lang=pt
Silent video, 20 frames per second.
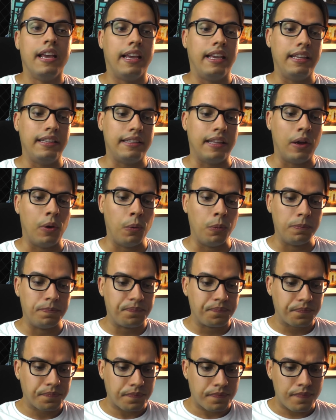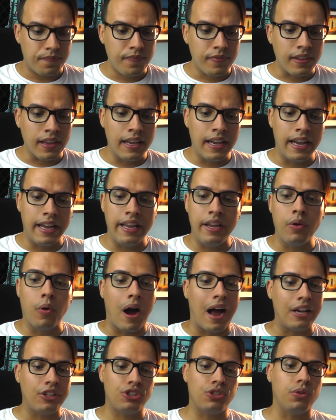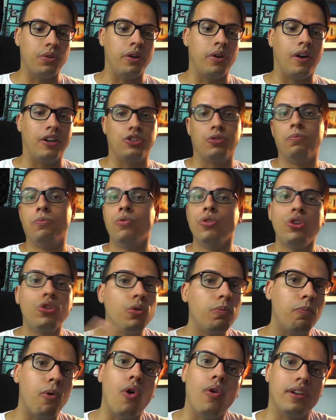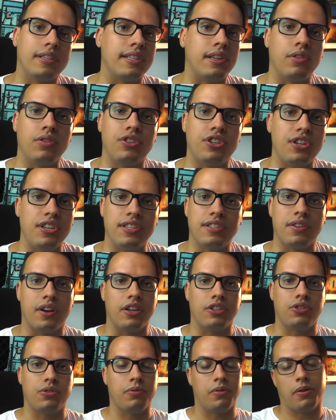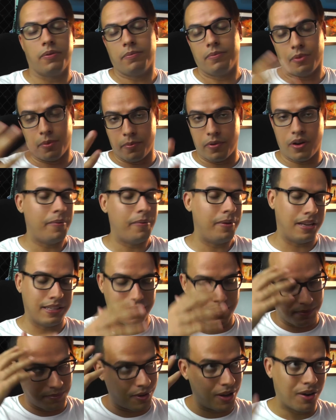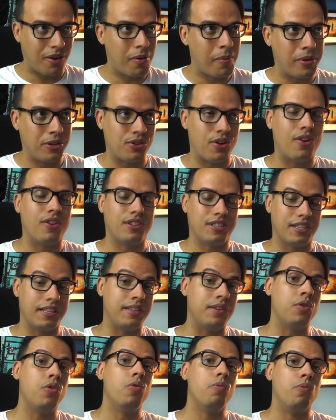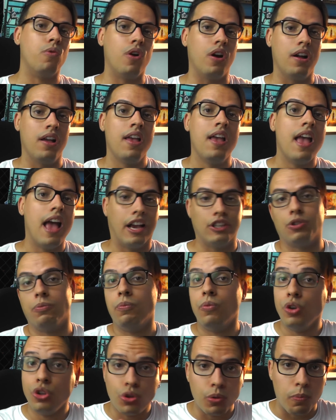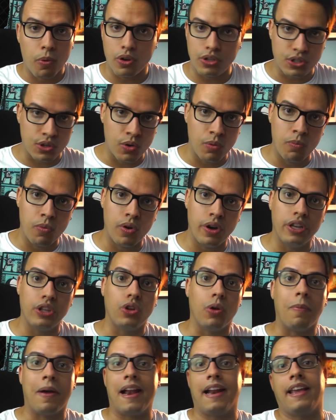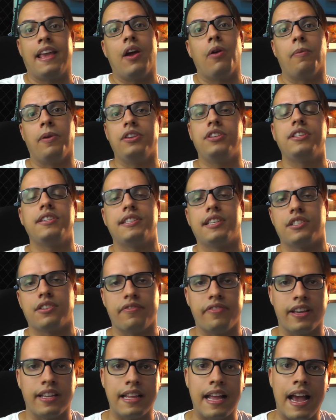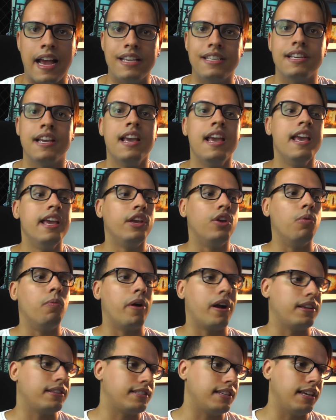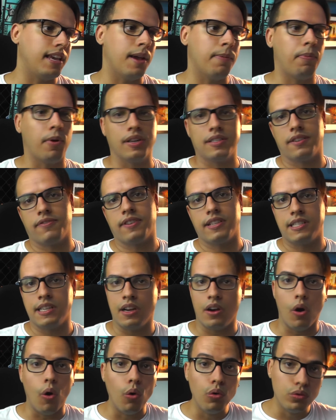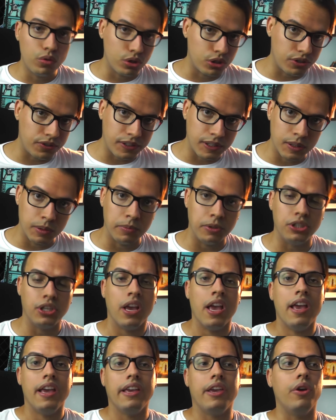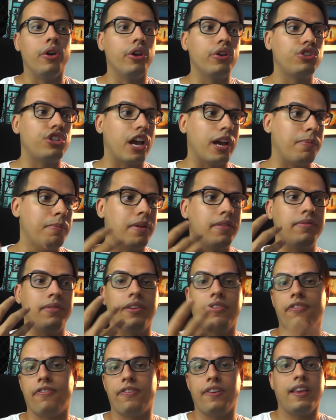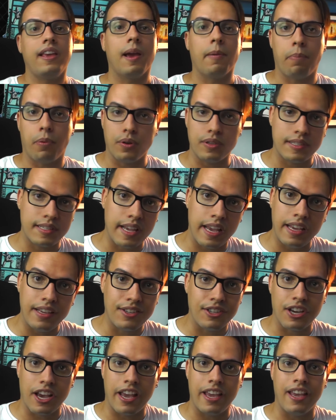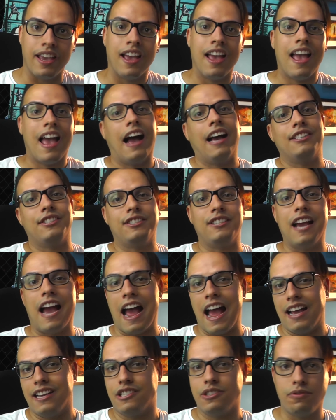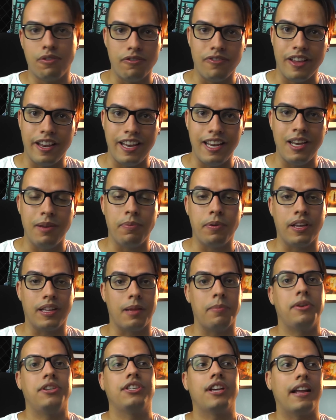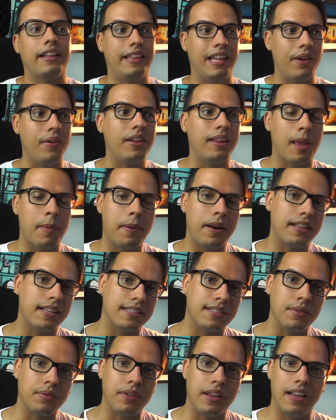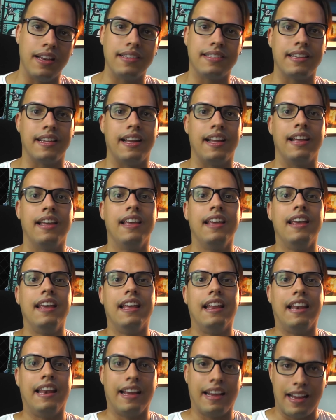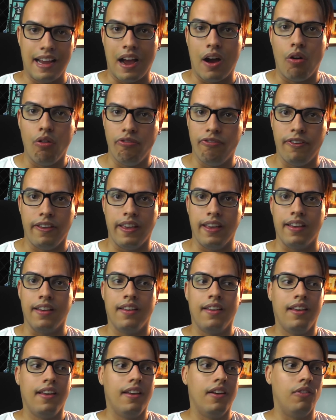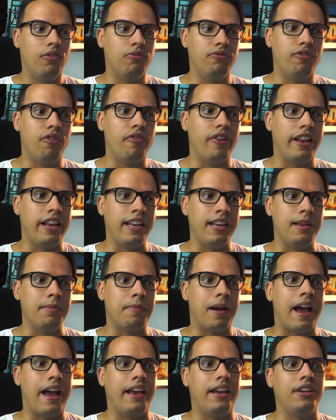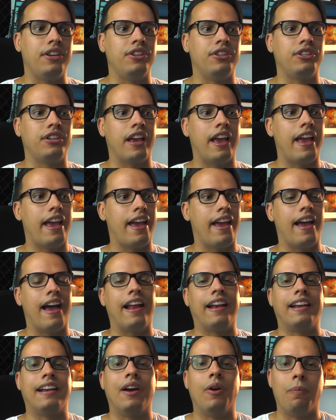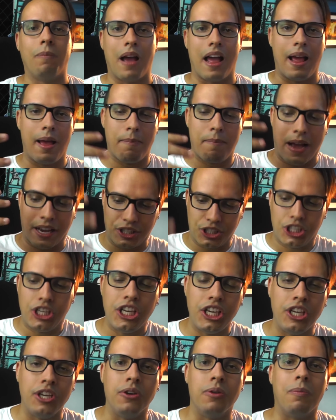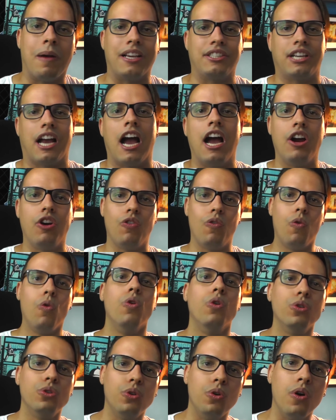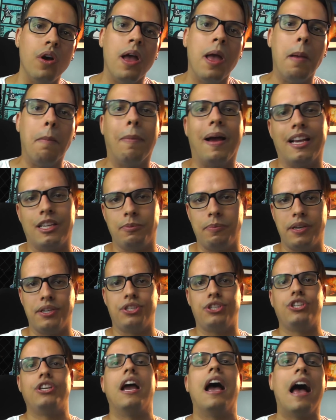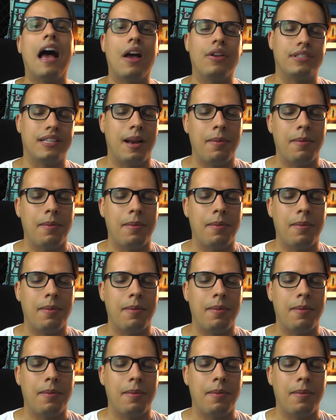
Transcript: Então, é, eu acho, eu acho muito boa essa notícia, eu acho, quer dizer, não, é novamente não é notícia, é esse rumor. Acho muito bom esse rumor e tomara que realmente que seja verdade, que o Brian Singer possa fazer outros filmes, que o Hugh Jackman enfim aposente aí as garras de Wolverine, porque também já deu a interpretação dele, seria legal ver um Wolverine mais é, não baixinho, mais carrancudo, mais bestial.